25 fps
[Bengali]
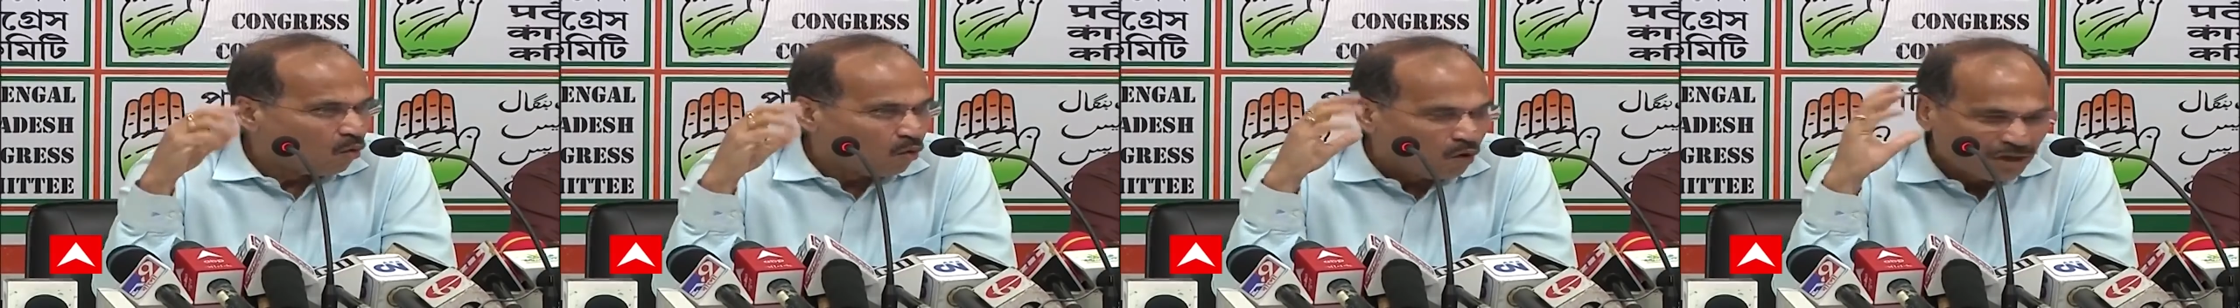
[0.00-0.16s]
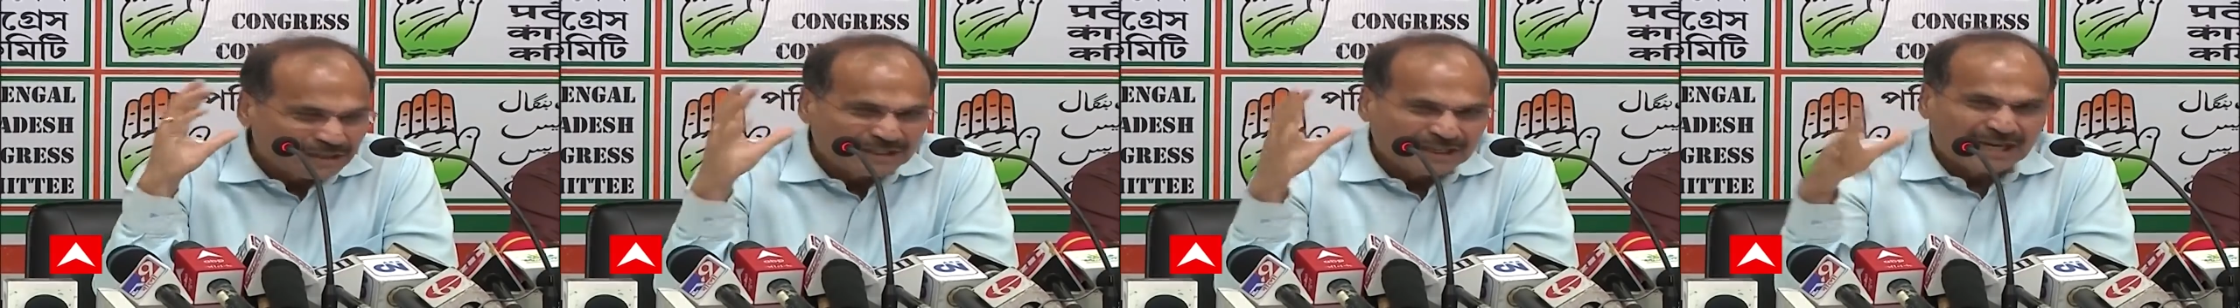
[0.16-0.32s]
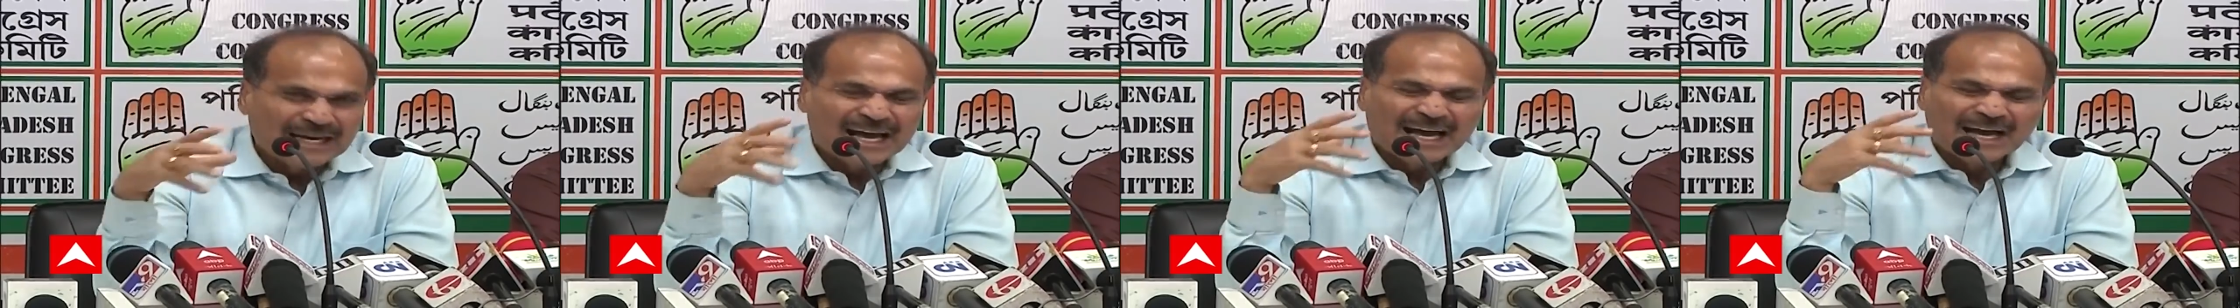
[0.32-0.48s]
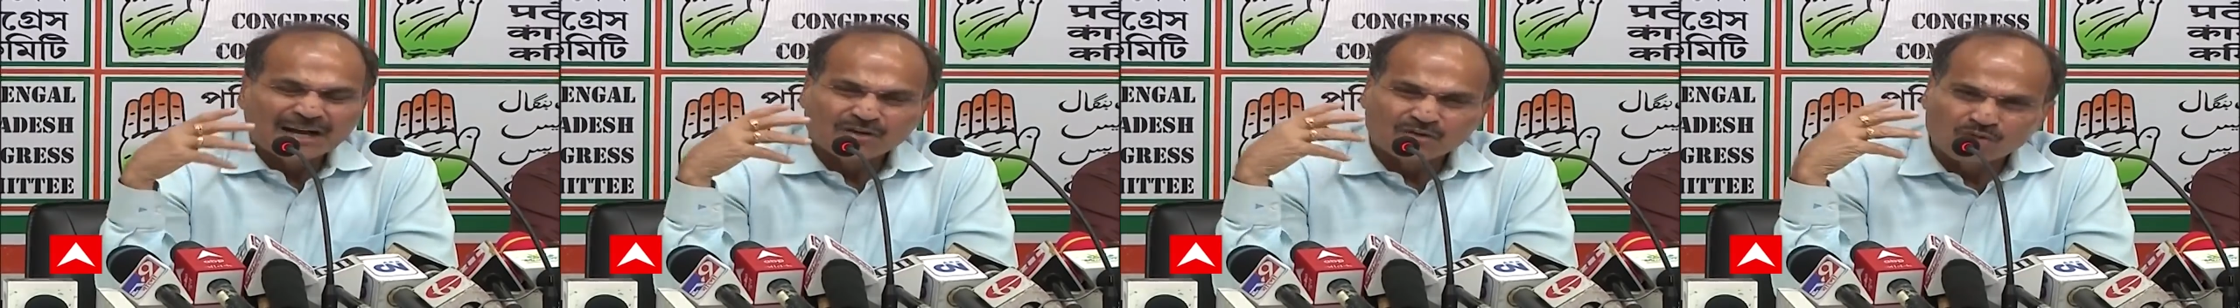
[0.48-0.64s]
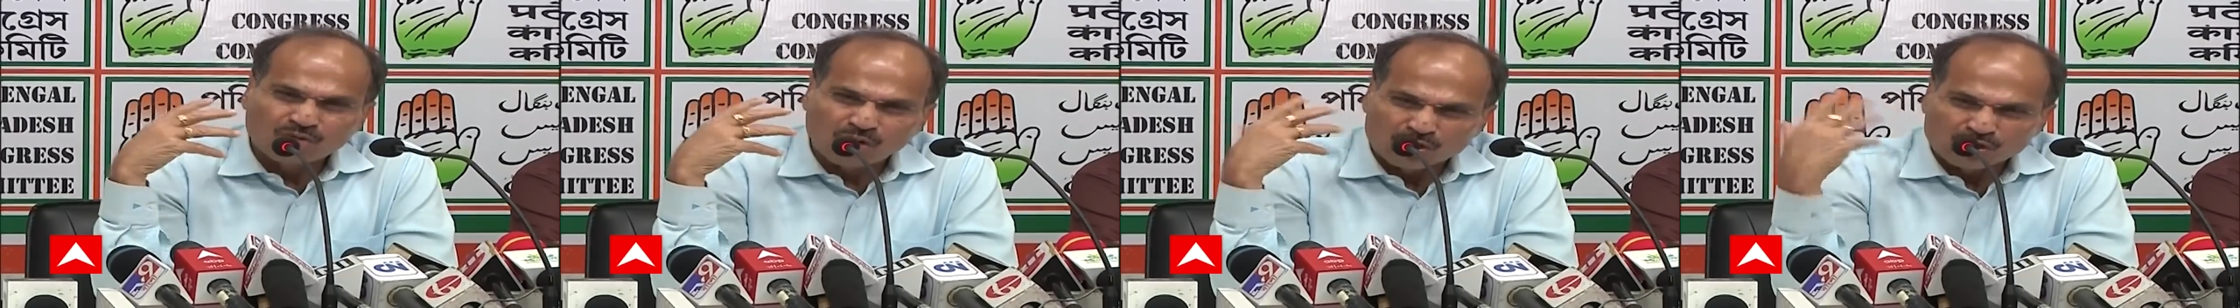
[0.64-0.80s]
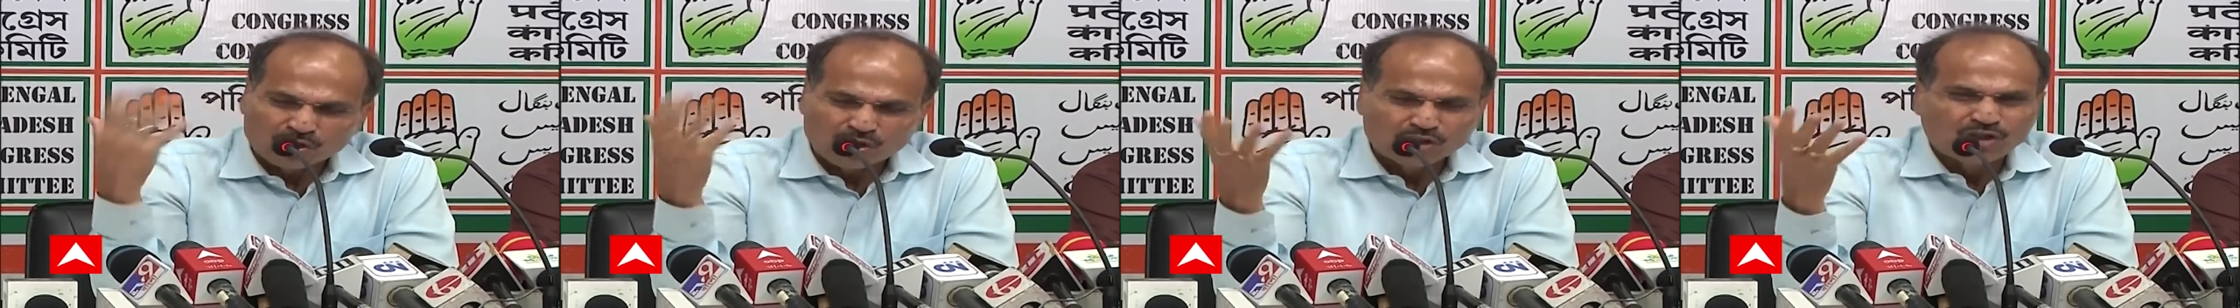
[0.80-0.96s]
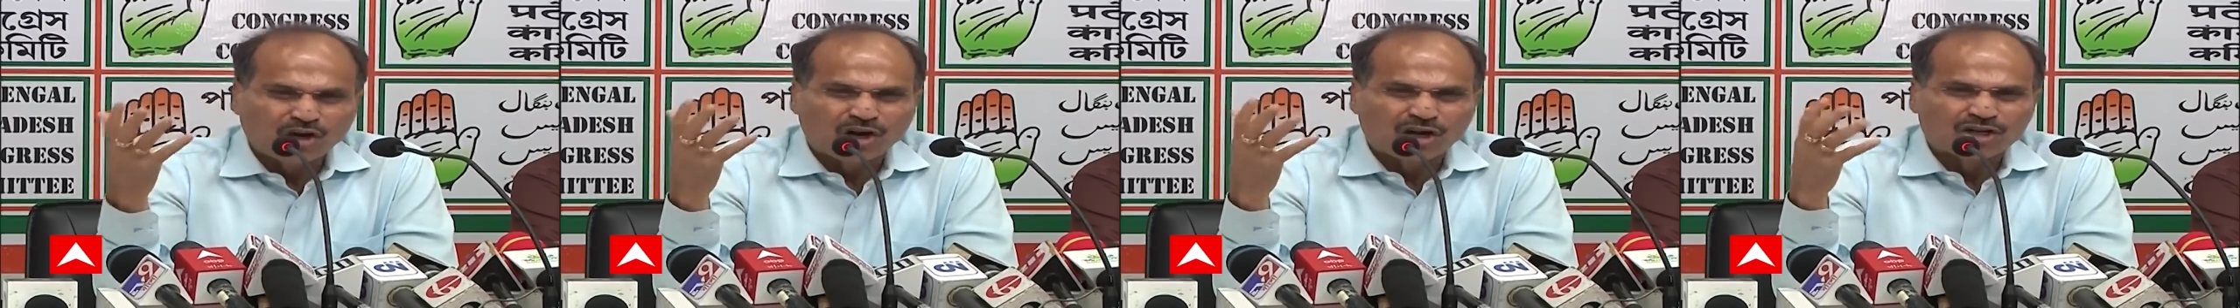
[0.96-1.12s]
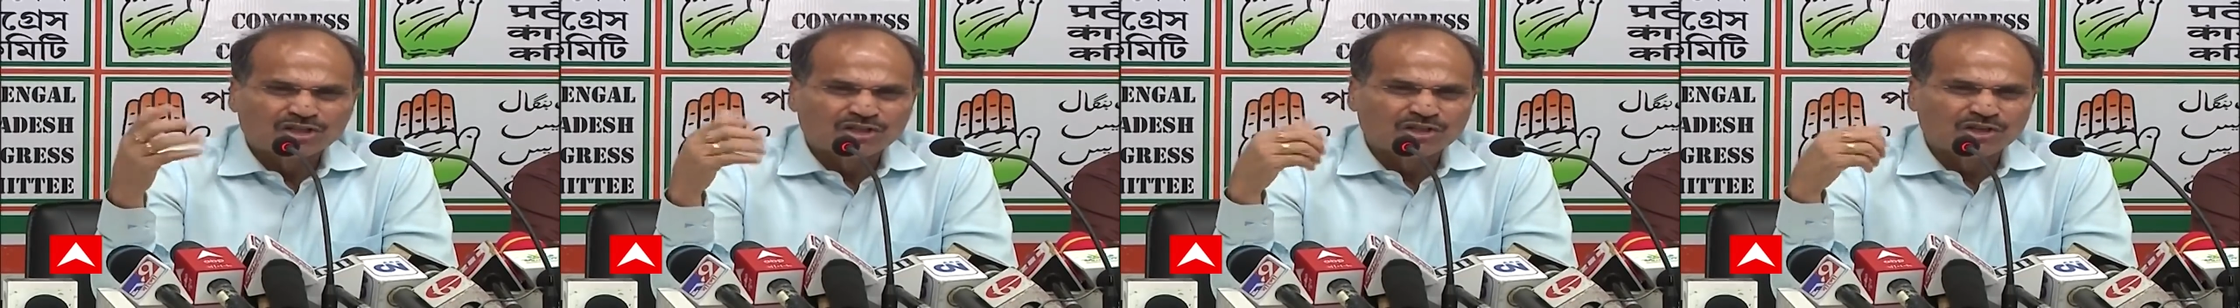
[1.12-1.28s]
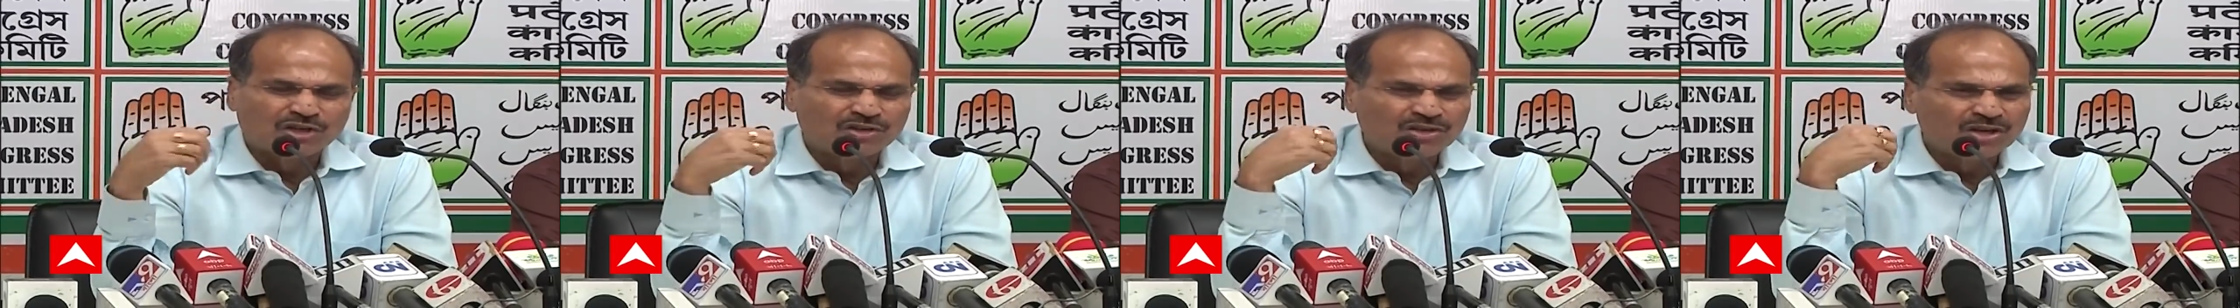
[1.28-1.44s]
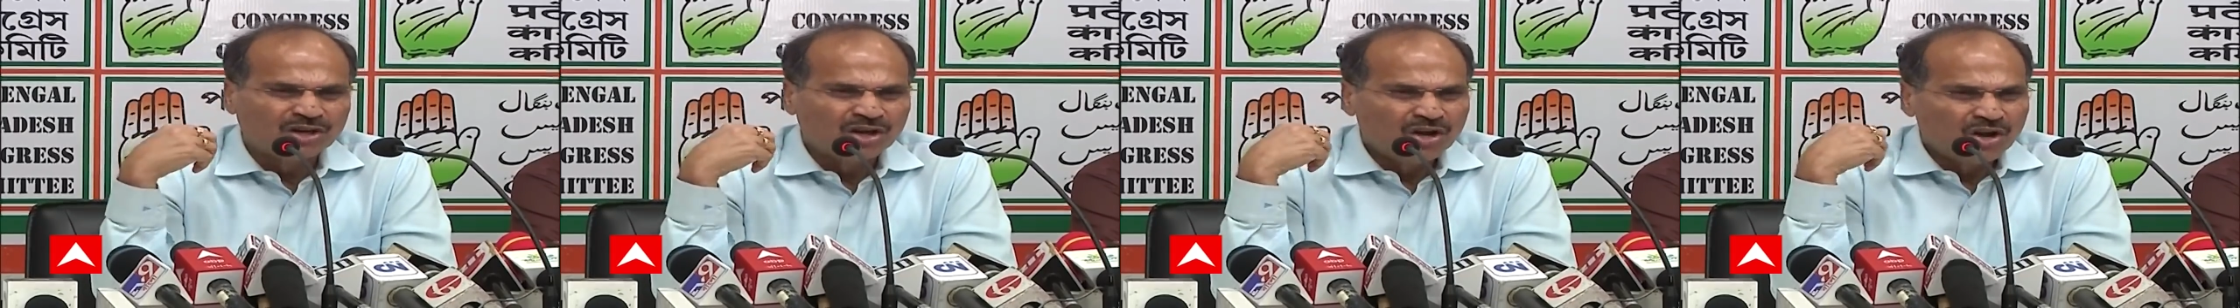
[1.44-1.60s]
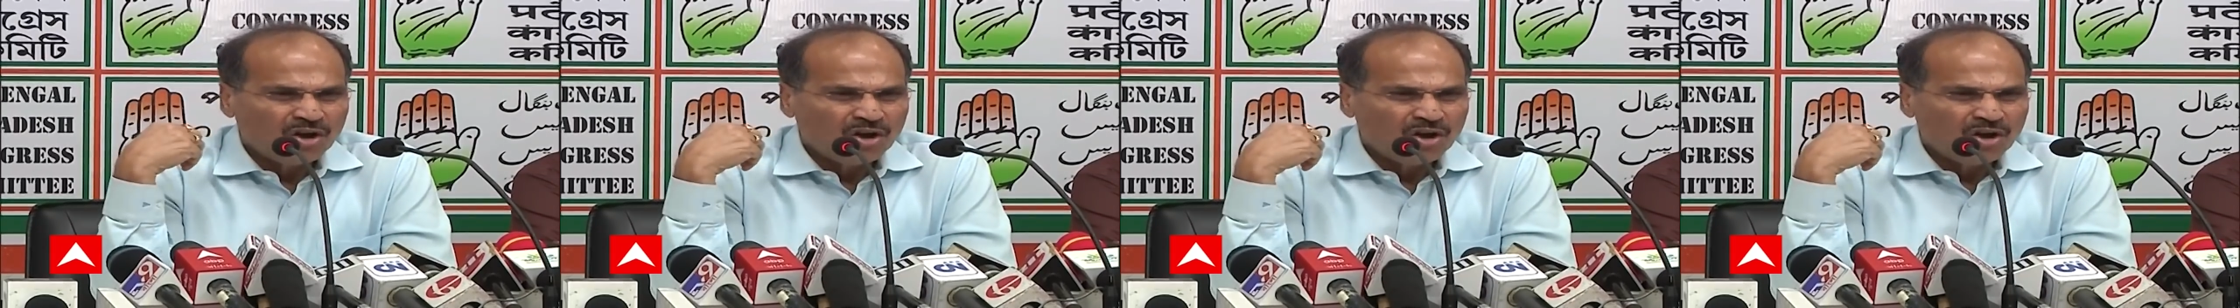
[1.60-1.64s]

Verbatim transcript: অজানা কত ধর্ষণ